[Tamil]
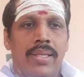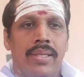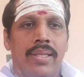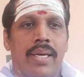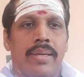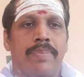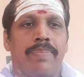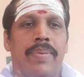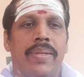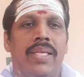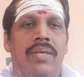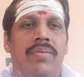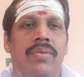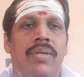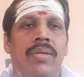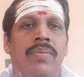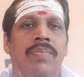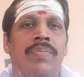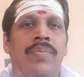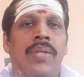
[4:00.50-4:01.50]
இந்த
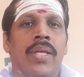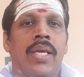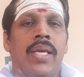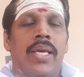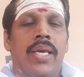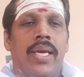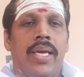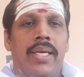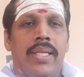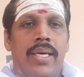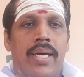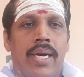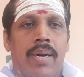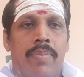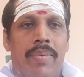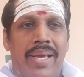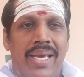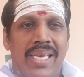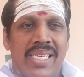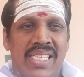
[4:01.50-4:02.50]
பதிவு இதை
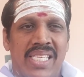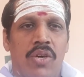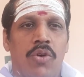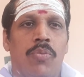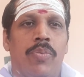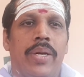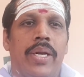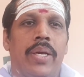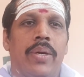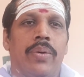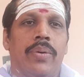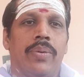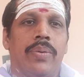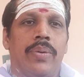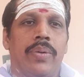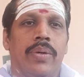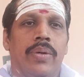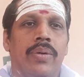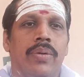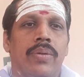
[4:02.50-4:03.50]
அப்படியே சேவ்
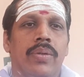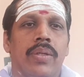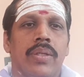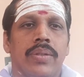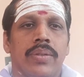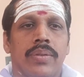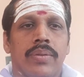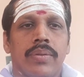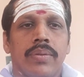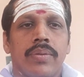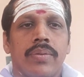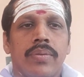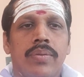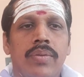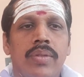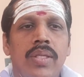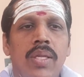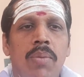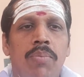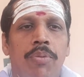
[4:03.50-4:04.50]
பண்ணிக்கோங்கோ
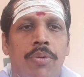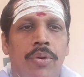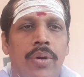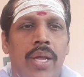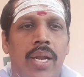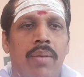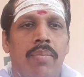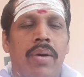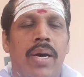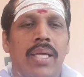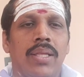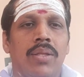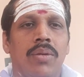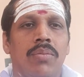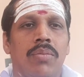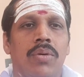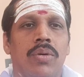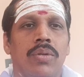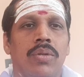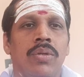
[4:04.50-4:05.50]
பூனல்
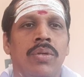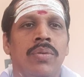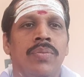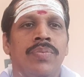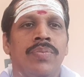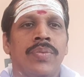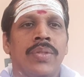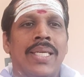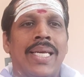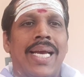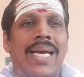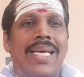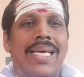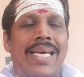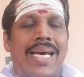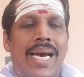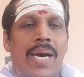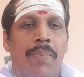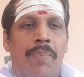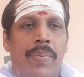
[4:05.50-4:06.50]
மாற்றும் போது
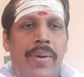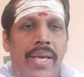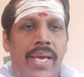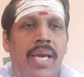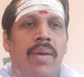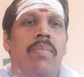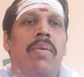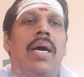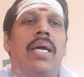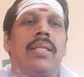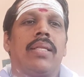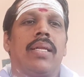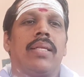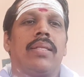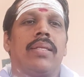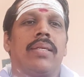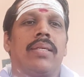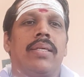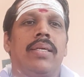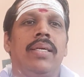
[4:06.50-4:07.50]
அப்படியே
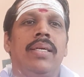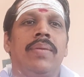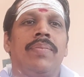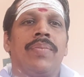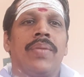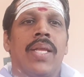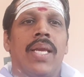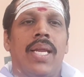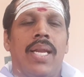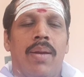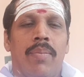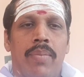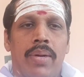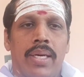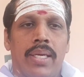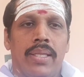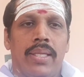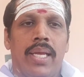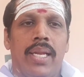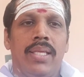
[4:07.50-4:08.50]
மாற்றுறதுக்கு
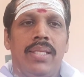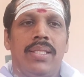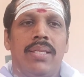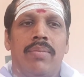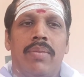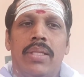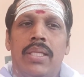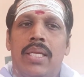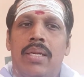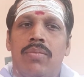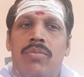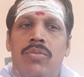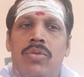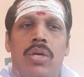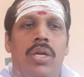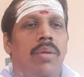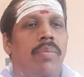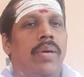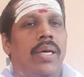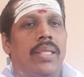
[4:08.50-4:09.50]
நம்மளுக்கு தெரிஞ்ச மந்திரம்
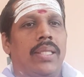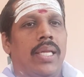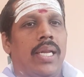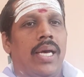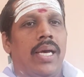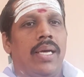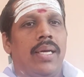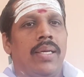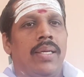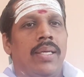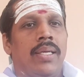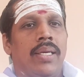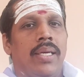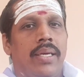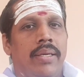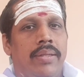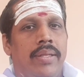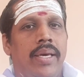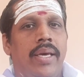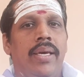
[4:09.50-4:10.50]
சொல்லி மாற்றலாம்
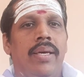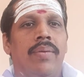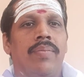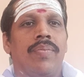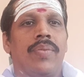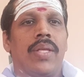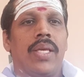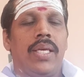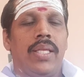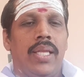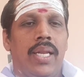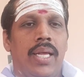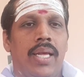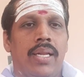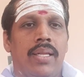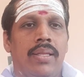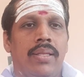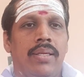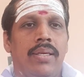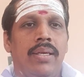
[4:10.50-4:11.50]
இதே
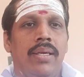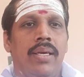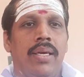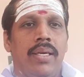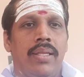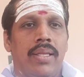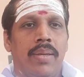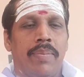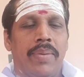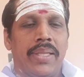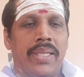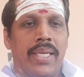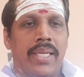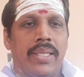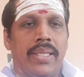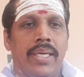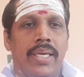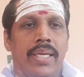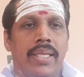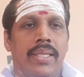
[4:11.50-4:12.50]
இதிலிருந்து இந்த
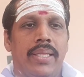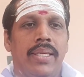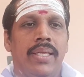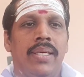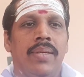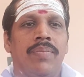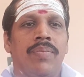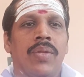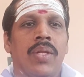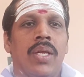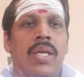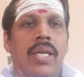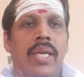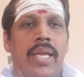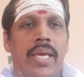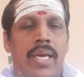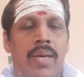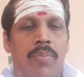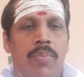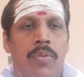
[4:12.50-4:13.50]
மந்திரத்தை எடுத்து
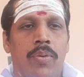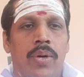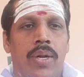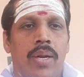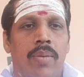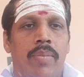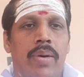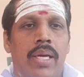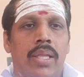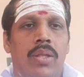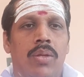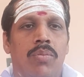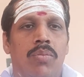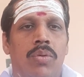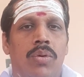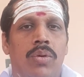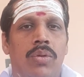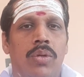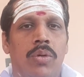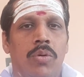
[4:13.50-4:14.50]
நீங்கள் பூனல்
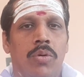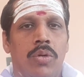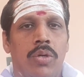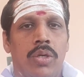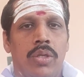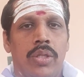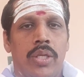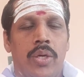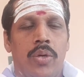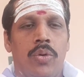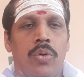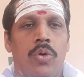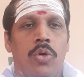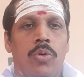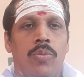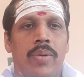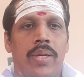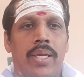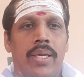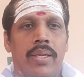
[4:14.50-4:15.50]
மாற்றும் போது இந்த
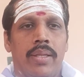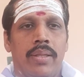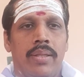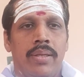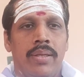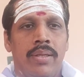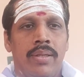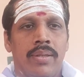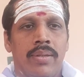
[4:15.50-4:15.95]
யூடியூப்லேருந்து